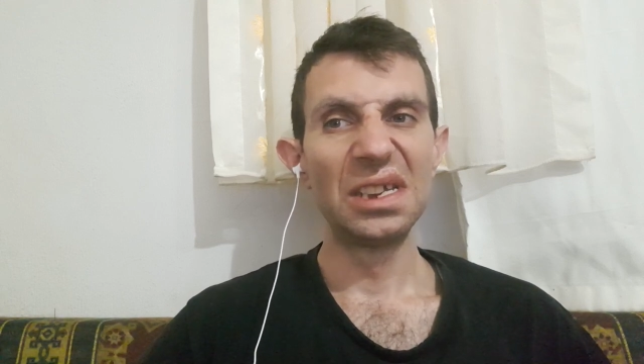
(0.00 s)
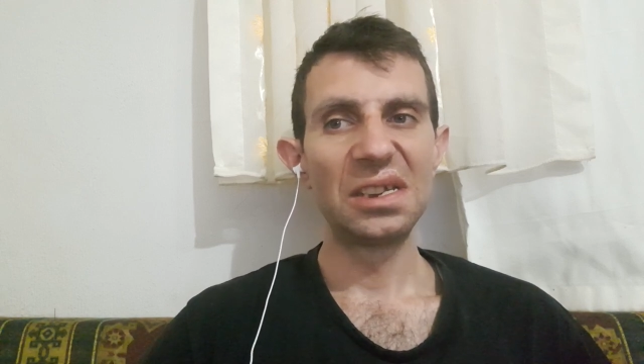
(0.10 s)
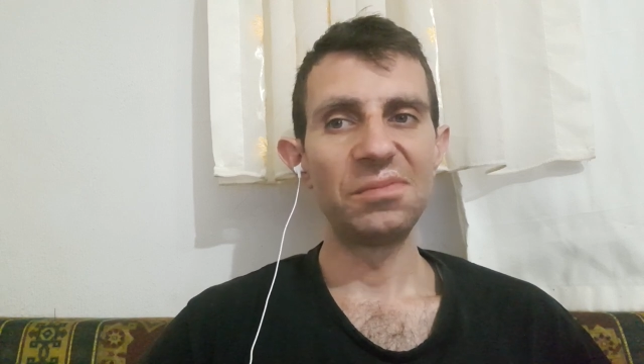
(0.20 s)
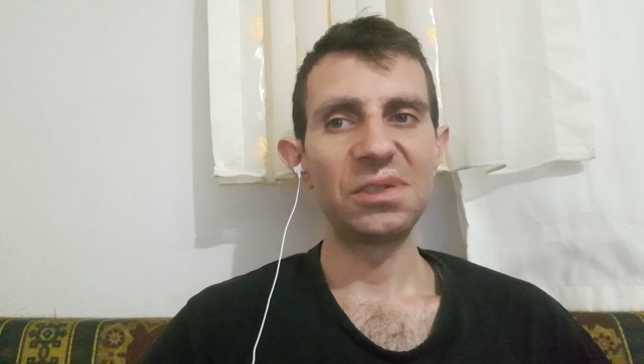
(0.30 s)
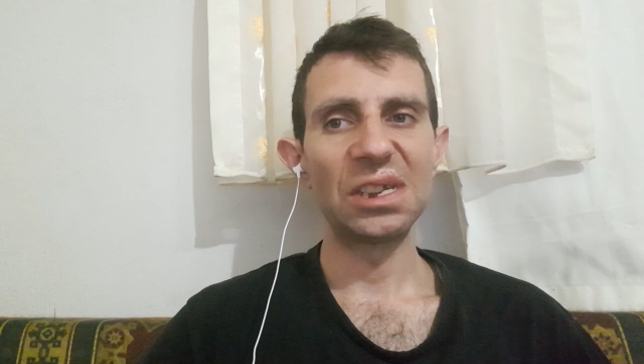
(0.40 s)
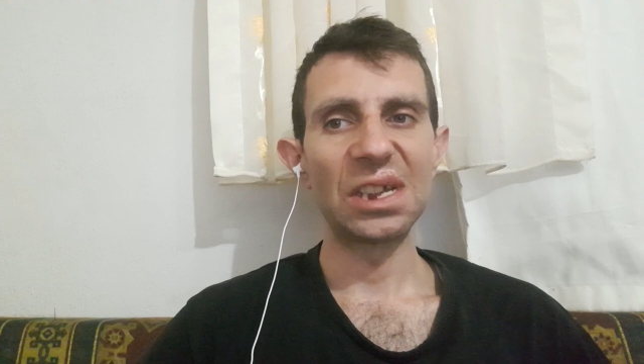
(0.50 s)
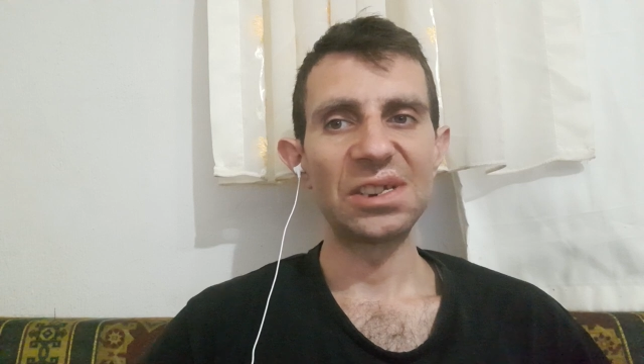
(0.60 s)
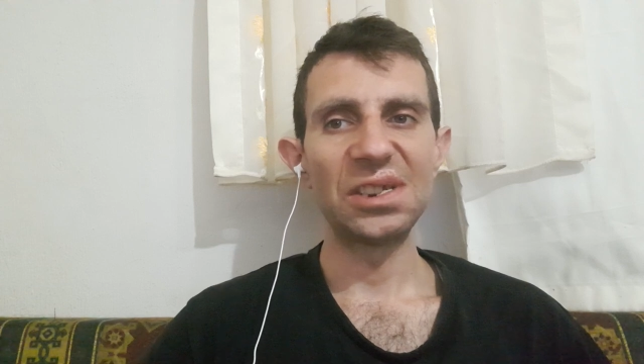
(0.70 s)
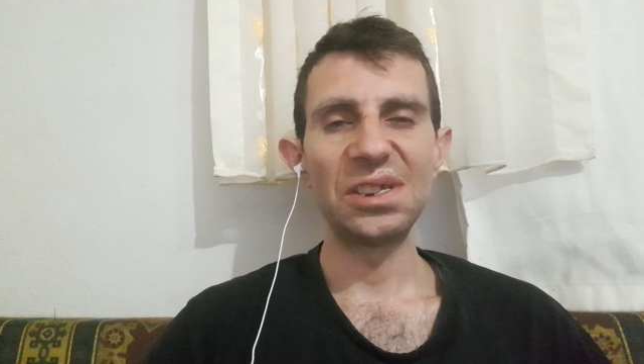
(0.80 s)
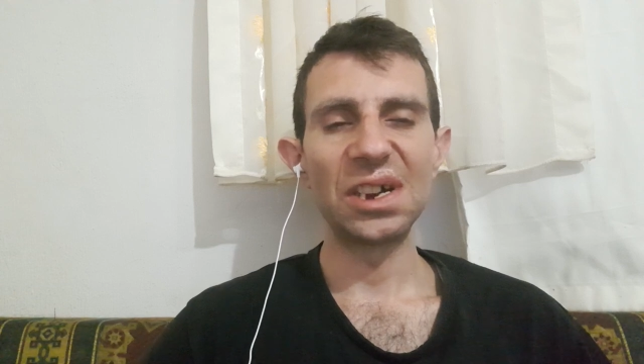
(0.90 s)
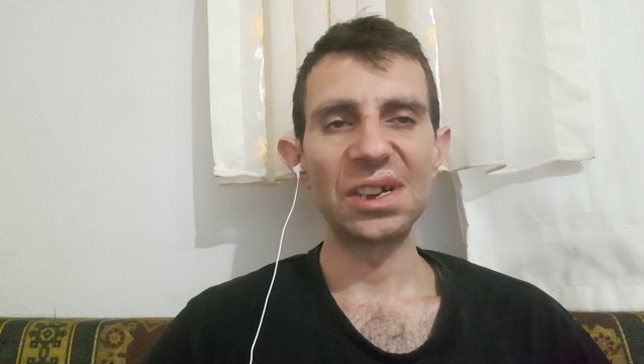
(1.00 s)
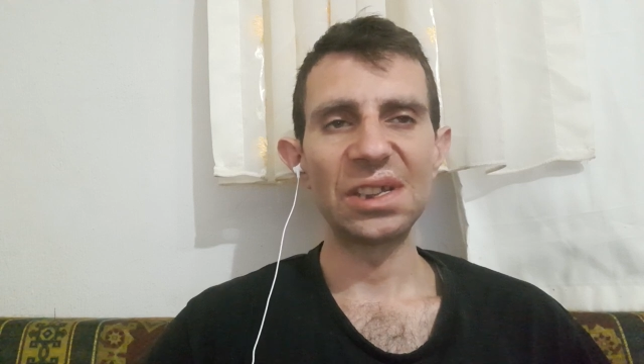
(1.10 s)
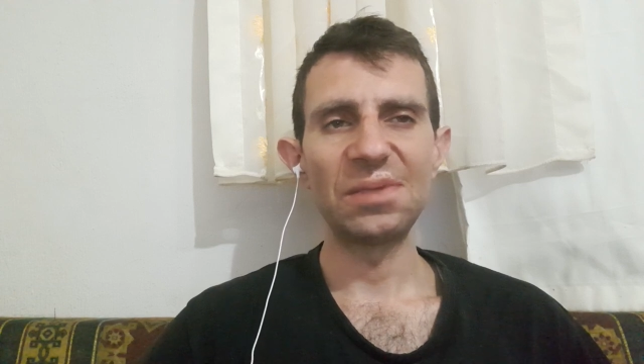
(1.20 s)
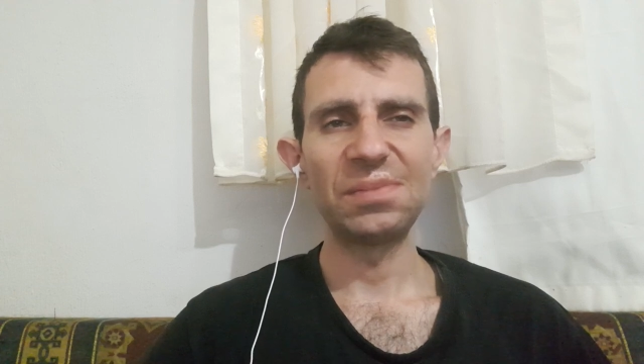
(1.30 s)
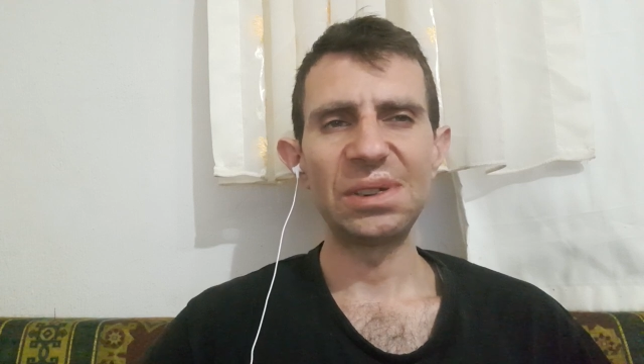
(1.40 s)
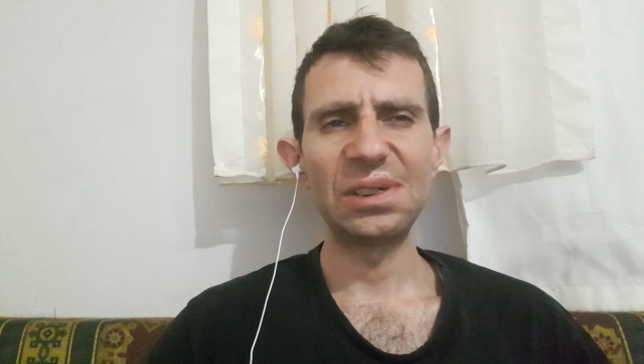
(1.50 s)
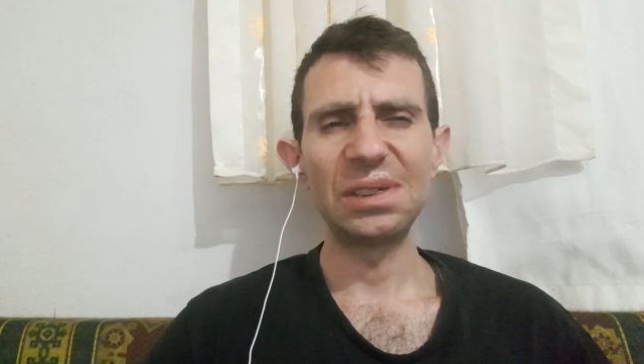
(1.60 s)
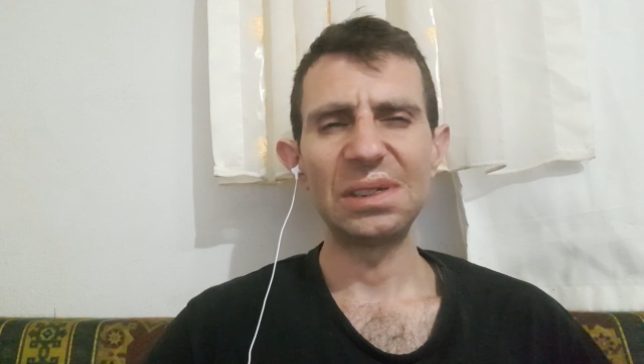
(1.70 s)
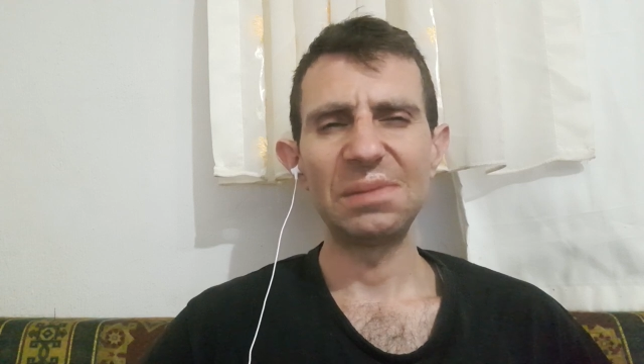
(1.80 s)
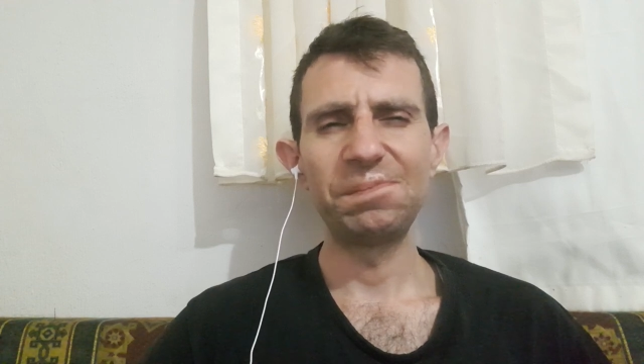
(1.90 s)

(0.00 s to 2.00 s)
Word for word: kimseden şimdiye kadar bir,